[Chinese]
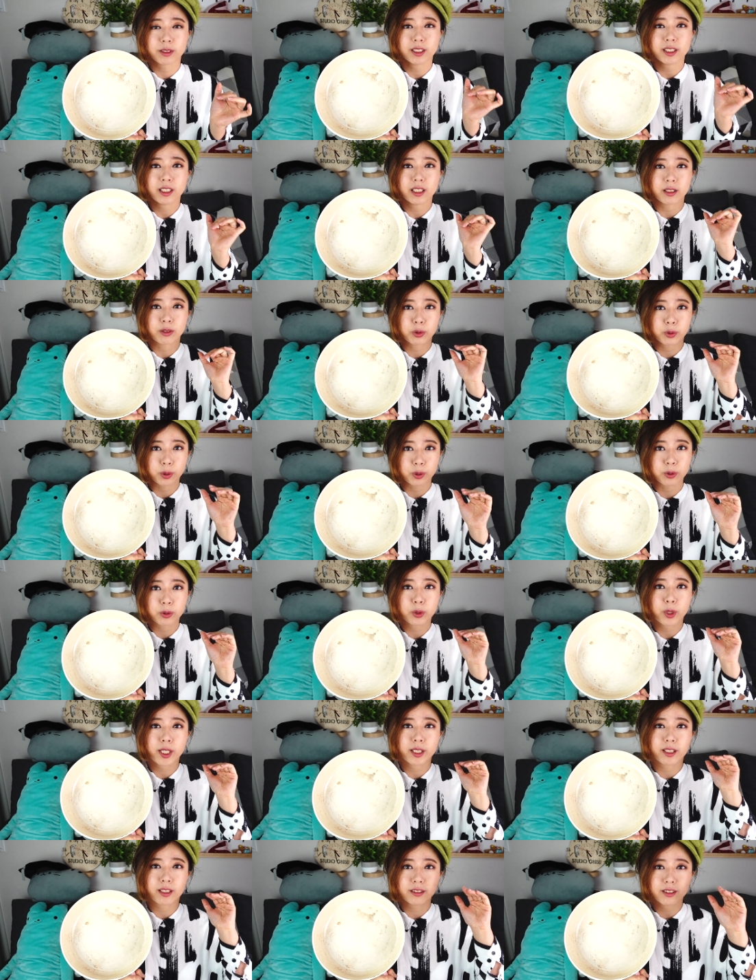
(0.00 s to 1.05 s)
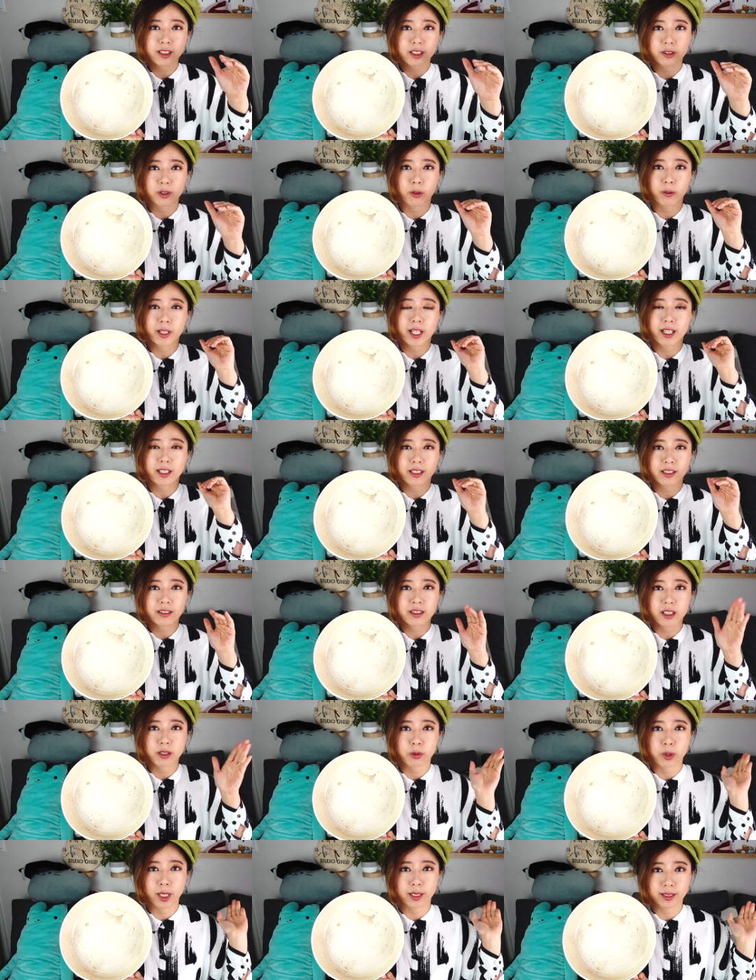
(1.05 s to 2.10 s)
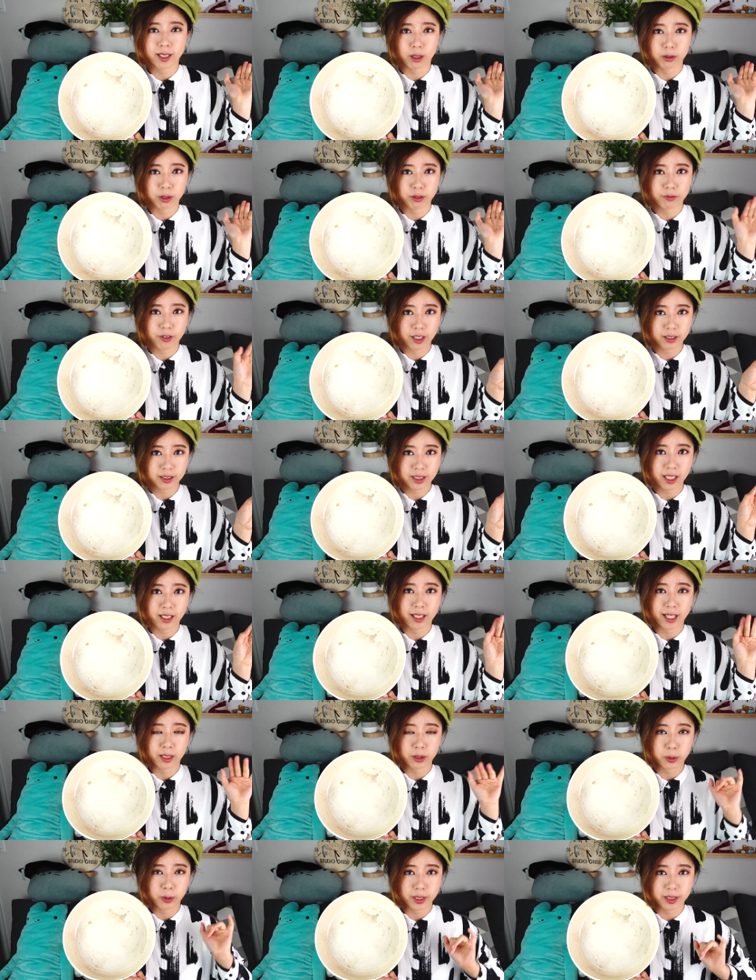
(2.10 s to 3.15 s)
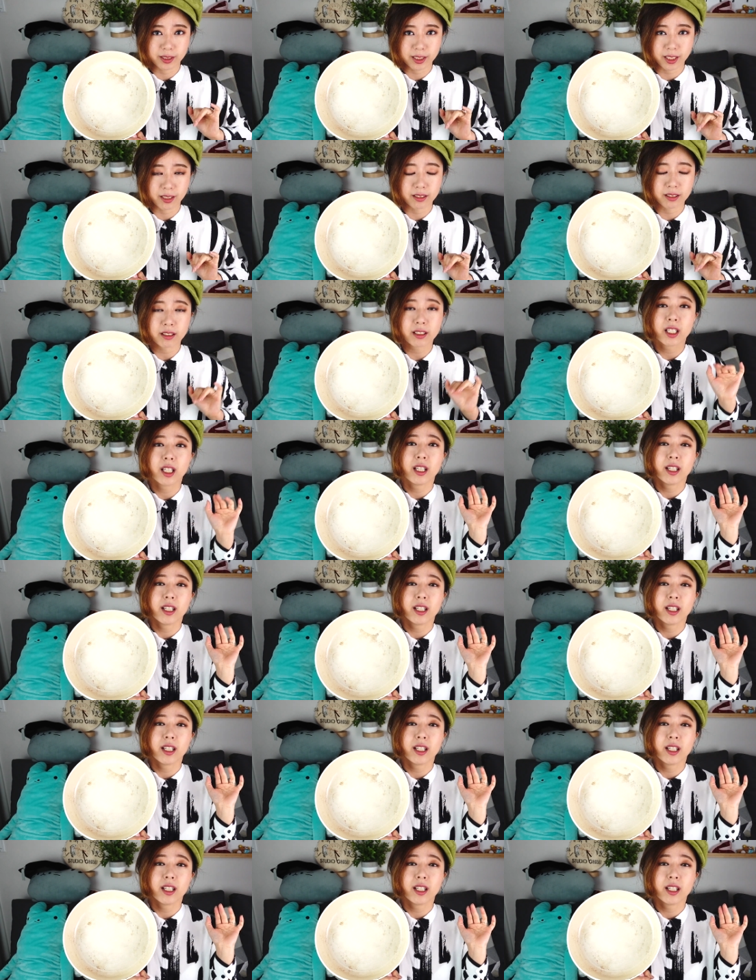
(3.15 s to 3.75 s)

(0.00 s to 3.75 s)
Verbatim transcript: 是以纯粹的热容量跟热传导的方向来推荐的。